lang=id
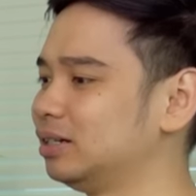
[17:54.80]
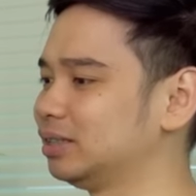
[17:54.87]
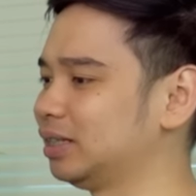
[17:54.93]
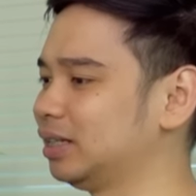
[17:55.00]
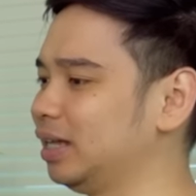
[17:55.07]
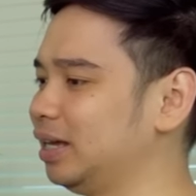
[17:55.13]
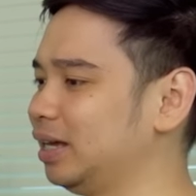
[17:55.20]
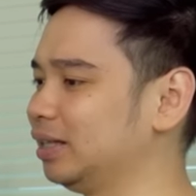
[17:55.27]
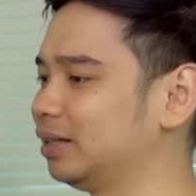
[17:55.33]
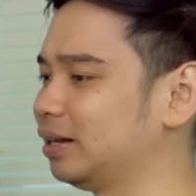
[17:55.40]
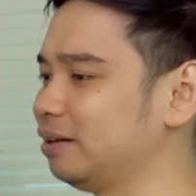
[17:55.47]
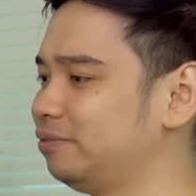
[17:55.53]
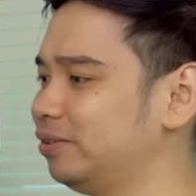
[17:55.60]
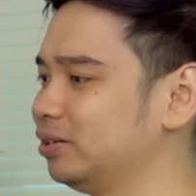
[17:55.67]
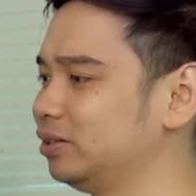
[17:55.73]
Sedikit
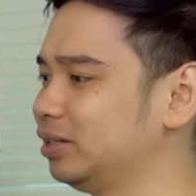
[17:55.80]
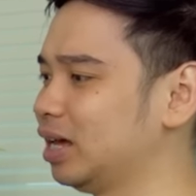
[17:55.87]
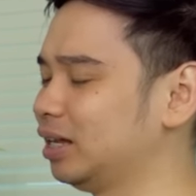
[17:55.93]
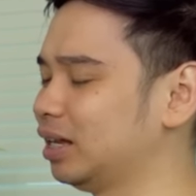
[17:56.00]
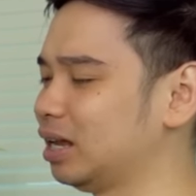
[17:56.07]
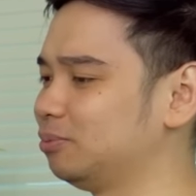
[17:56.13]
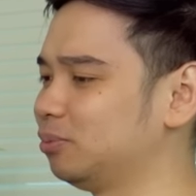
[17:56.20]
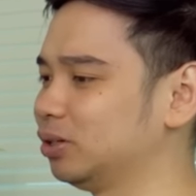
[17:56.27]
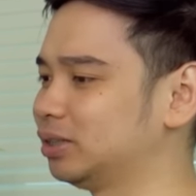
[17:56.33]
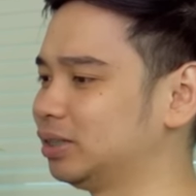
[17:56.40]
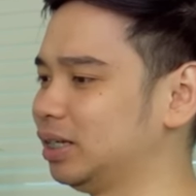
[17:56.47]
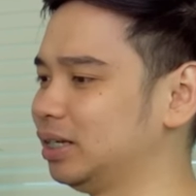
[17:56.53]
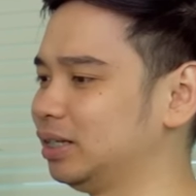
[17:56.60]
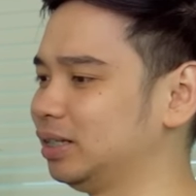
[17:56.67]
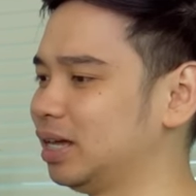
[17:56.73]
review dan
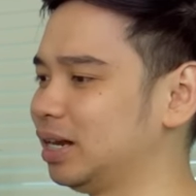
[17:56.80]
unboxing